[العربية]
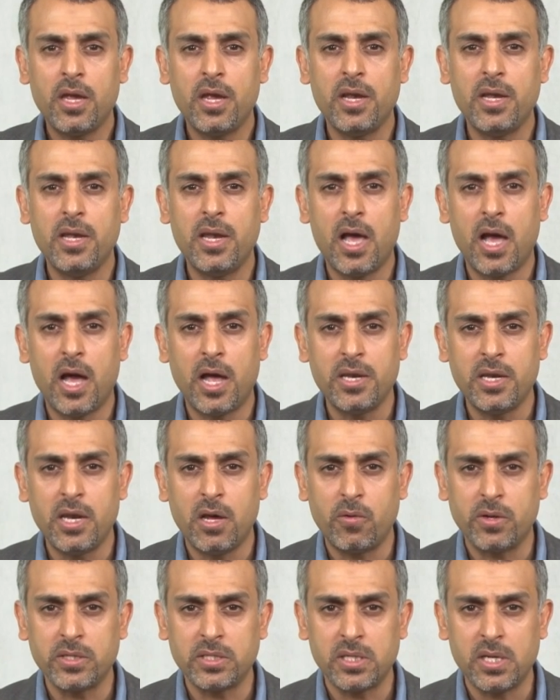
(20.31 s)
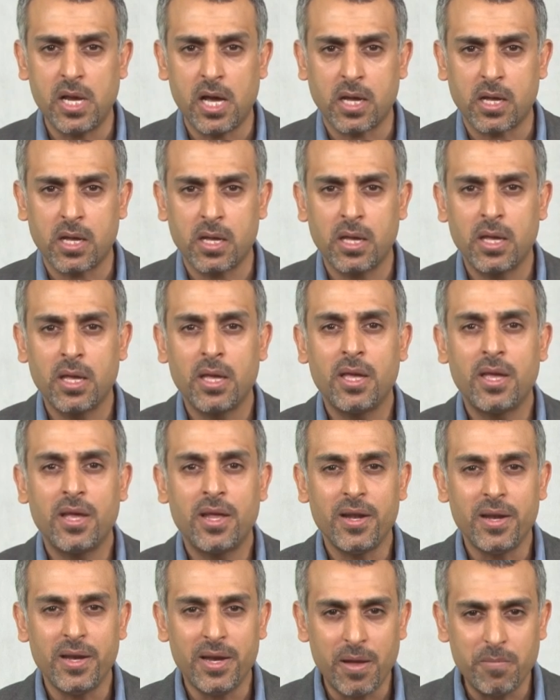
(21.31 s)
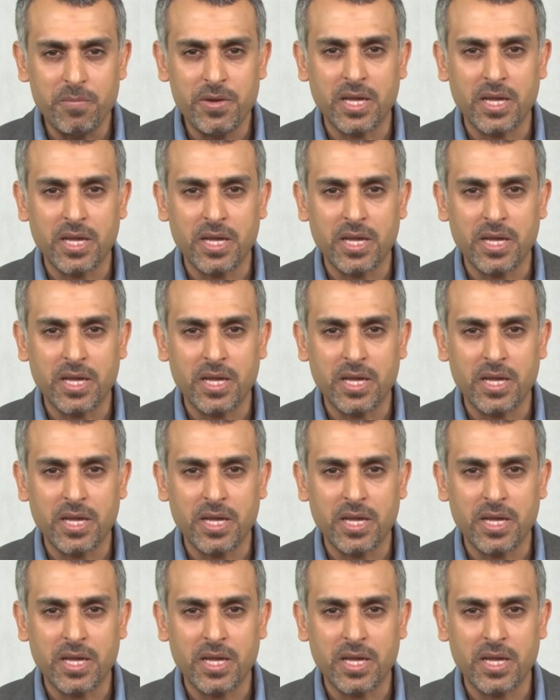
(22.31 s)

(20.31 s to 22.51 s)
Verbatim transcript: الا ان وزنك لم